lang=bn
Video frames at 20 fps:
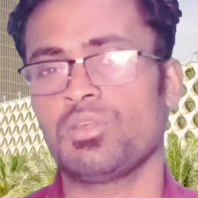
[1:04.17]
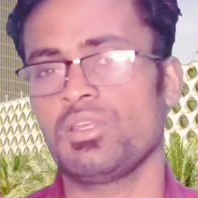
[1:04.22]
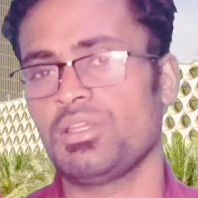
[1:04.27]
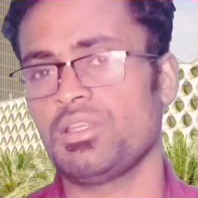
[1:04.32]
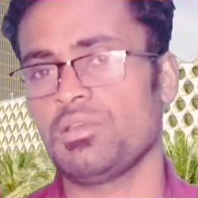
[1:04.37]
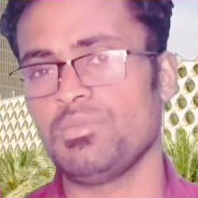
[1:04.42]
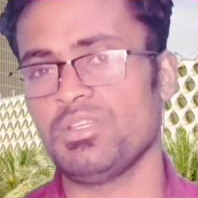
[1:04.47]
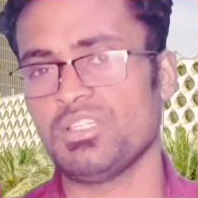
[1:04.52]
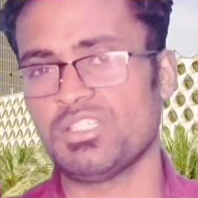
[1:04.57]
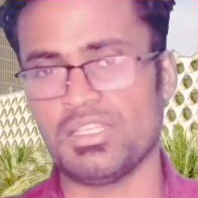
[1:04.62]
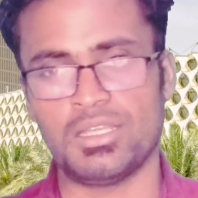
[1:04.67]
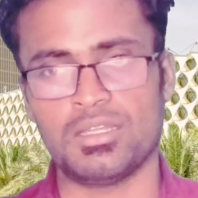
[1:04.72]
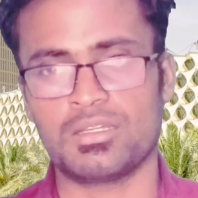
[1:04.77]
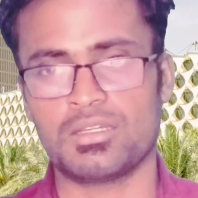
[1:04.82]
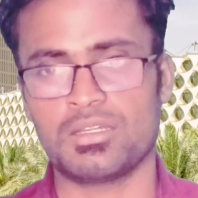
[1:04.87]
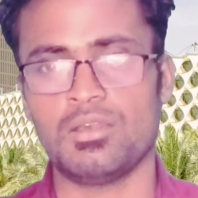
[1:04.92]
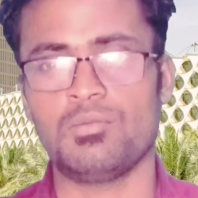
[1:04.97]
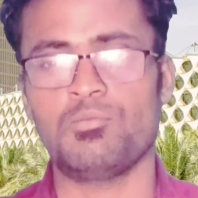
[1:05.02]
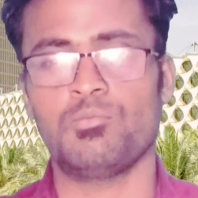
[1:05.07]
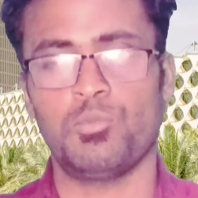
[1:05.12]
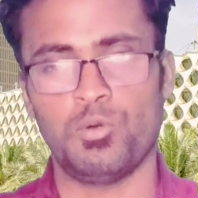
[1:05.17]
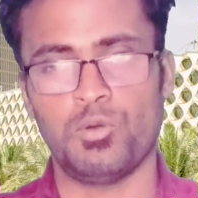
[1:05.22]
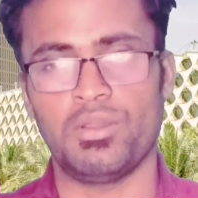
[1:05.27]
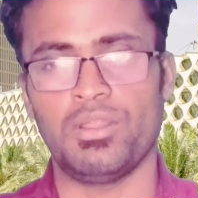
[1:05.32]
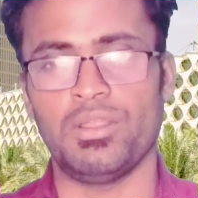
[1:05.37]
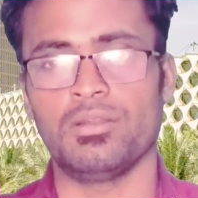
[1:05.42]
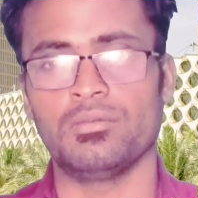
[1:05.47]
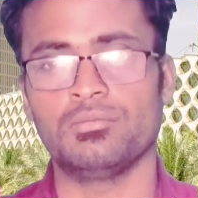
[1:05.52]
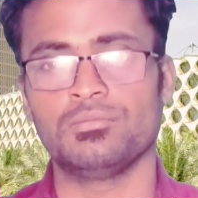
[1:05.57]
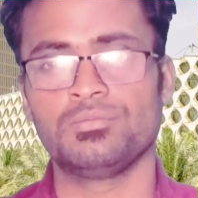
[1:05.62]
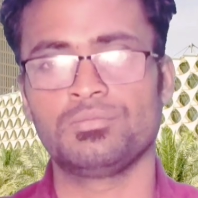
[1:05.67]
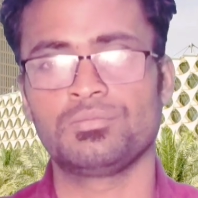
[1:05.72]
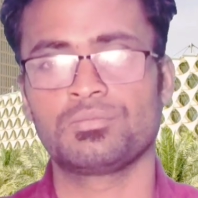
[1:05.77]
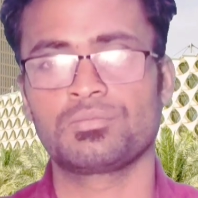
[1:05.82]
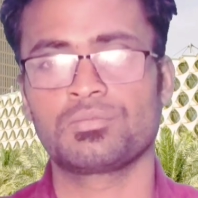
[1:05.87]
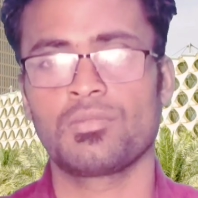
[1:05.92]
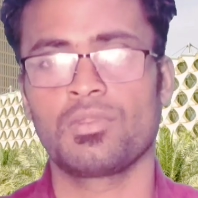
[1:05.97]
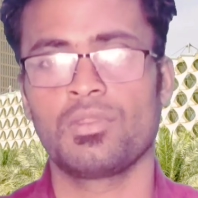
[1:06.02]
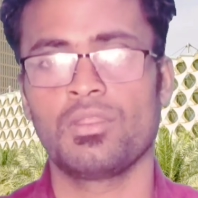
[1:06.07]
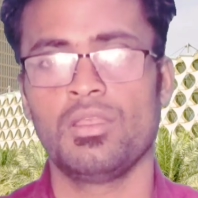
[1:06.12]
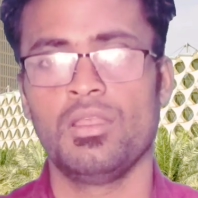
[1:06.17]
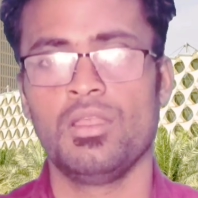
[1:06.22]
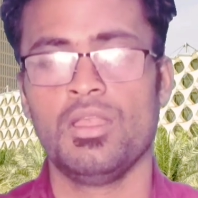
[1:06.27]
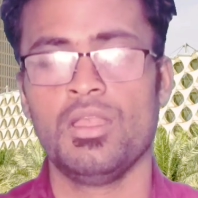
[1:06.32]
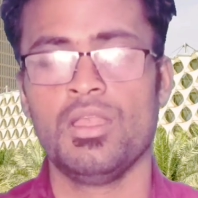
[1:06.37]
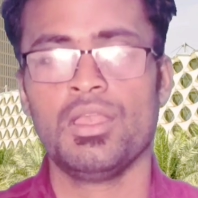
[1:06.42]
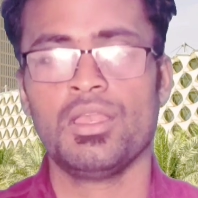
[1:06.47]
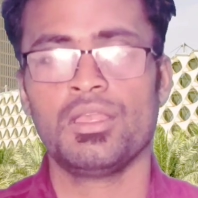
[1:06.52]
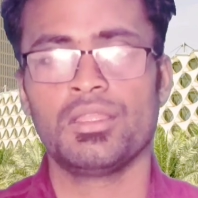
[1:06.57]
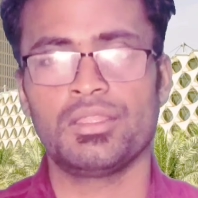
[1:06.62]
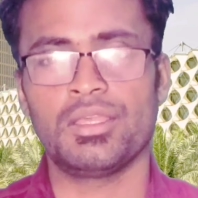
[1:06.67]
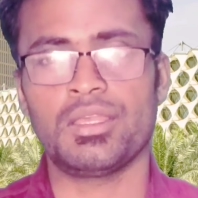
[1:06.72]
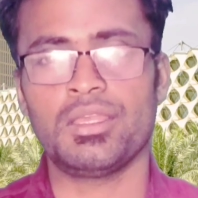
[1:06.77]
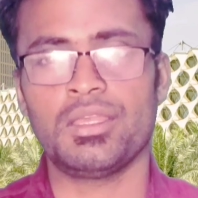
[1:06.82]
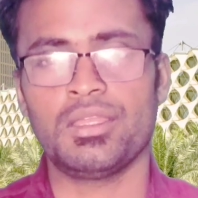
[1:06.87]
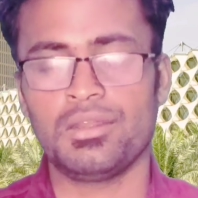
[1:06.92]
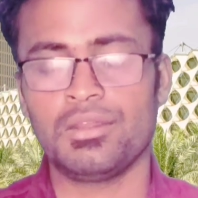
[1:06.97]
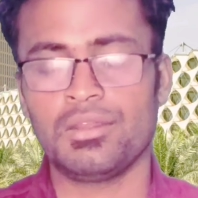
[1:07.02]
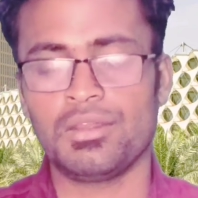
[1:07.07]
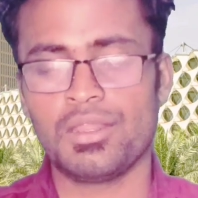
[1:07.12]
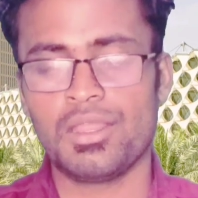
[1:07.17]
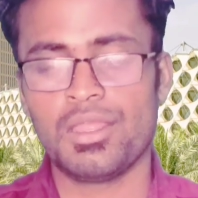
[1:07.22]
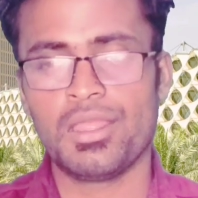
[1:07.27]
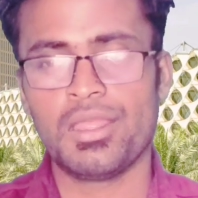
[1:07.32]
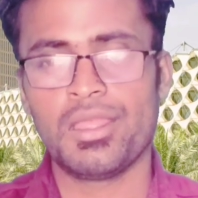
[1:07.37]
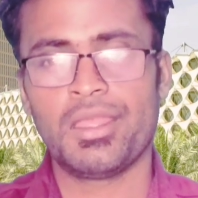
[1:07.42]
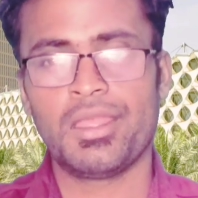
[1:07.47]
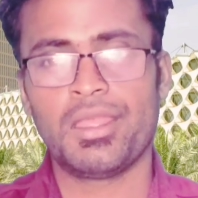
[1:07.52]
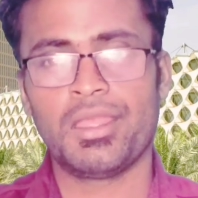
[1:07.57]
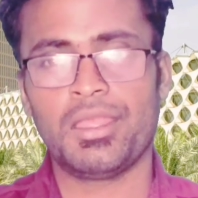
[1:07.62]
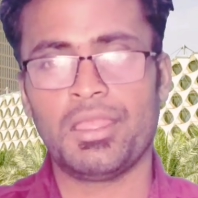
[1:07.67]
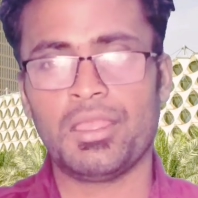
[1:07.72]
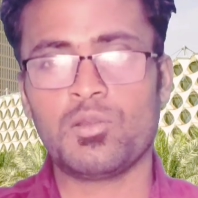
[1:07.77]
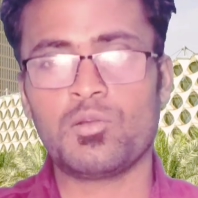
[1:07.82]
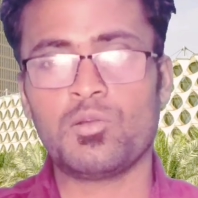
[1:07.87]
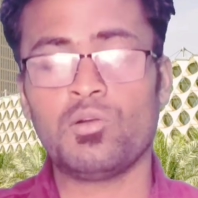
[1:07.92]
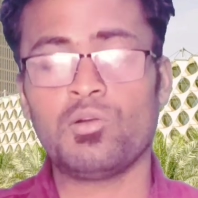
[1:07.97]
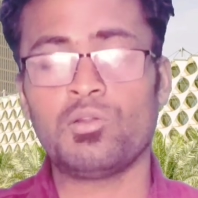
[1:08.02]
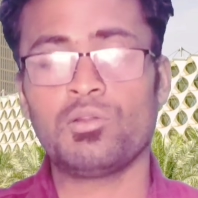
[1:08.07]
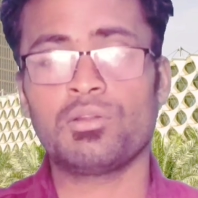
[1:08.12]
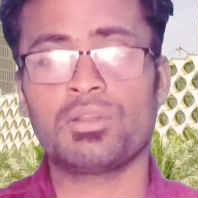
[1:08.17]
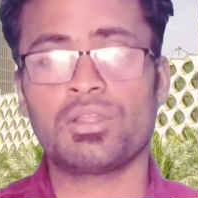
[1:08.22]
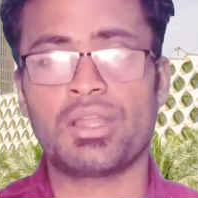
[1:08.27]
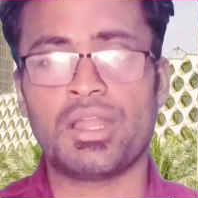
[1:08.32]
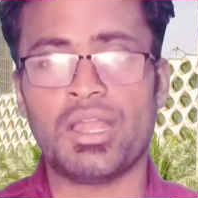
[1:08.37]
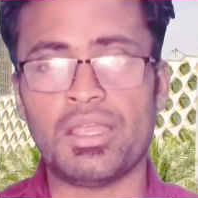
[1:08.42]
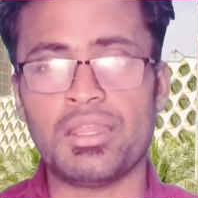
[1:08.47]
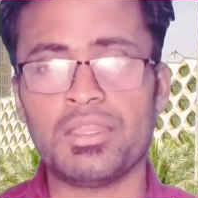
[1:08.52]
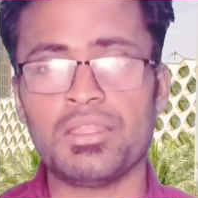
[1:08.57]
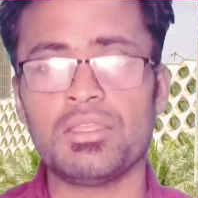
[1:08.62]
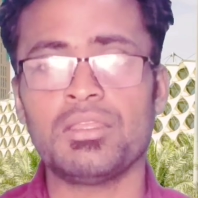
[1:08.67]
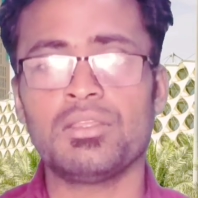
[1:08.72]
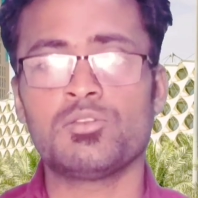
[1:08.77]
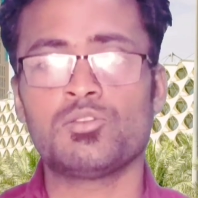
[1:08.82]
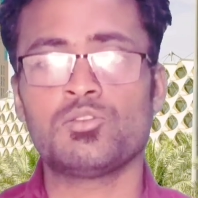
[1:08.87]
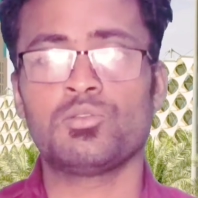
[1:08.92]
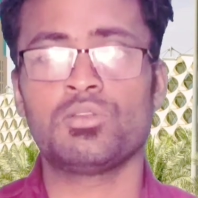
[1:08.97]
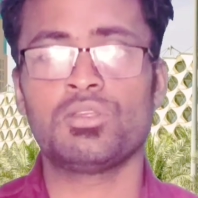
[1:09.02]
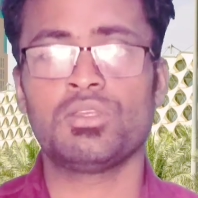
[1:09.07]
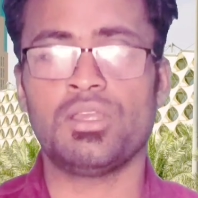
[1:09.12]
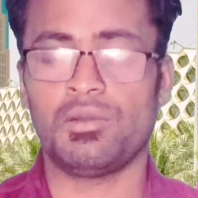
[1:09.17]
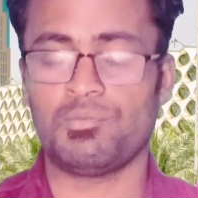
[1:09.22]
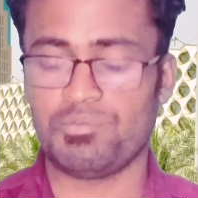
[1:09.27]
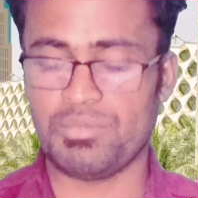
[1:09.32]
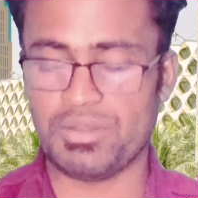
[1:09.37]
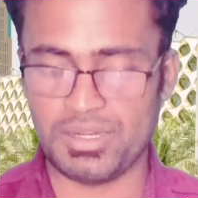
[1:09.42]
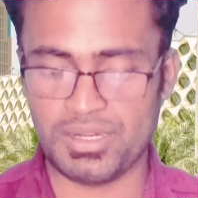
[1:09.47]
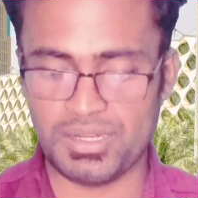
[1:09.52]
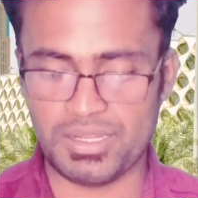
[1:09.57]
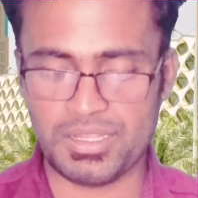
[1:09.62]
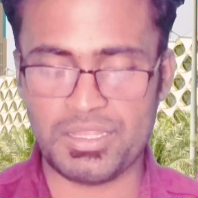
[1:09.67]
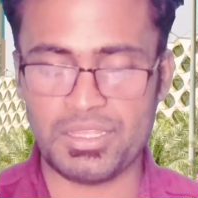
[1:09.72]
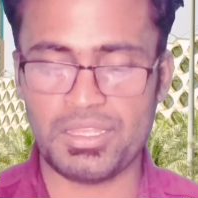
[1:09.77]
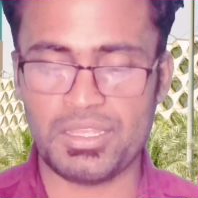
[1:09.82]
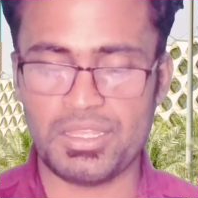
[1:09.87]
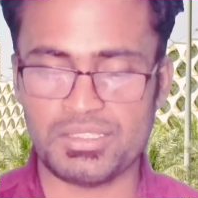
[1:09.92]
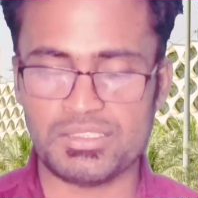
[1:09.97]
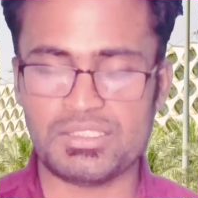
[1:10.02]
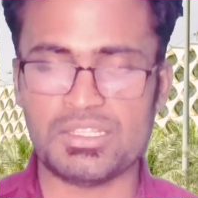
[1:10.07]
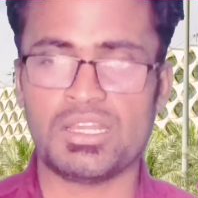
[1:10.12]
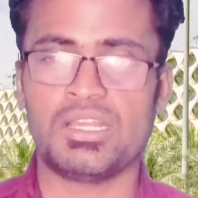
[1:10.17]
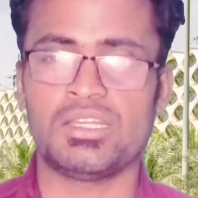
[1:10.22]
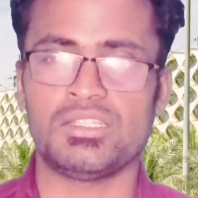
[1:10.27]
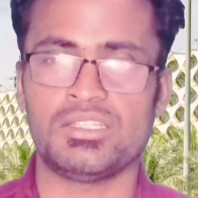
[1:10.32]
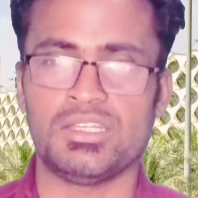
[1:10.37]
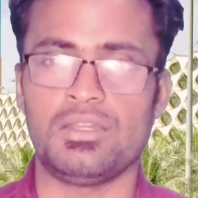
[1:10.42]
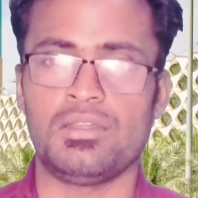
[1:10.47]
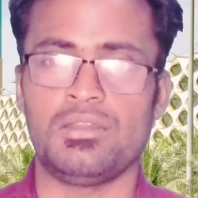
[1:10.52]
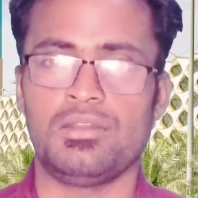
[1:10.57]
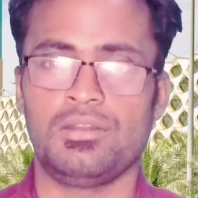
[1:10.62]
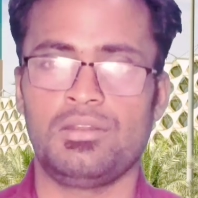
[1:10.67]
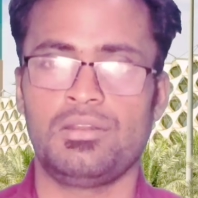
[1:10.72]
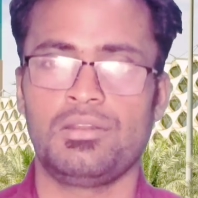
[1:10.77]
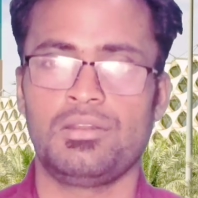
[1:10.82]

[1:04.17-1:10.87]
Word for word: কিন্তু এটা বেশি একটা পড়ে দেখেন এখন গাড়ি যদি আপনি রেখে এক জায়গায় যান